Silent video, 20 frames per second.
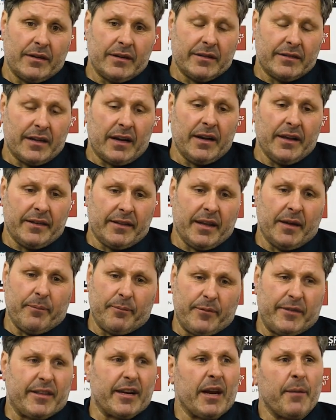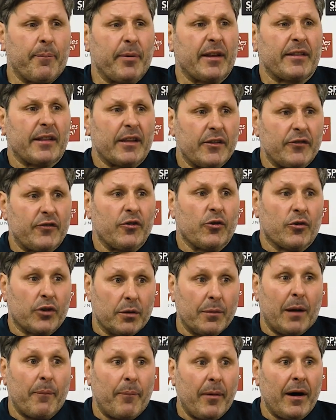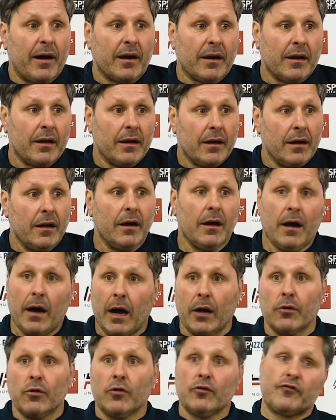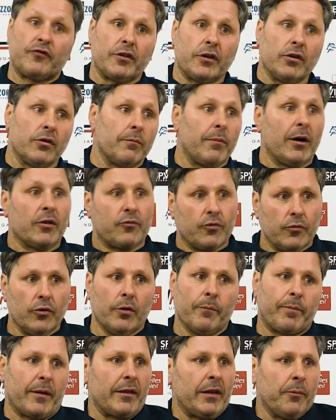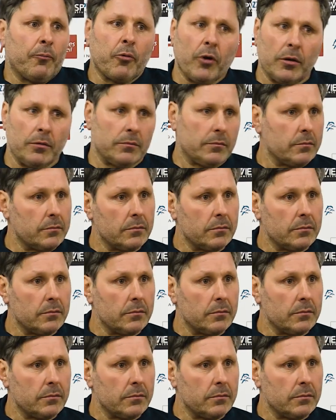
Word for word: ça a été très prétentieux de ma part. Annoncer, on bat le on prend des points.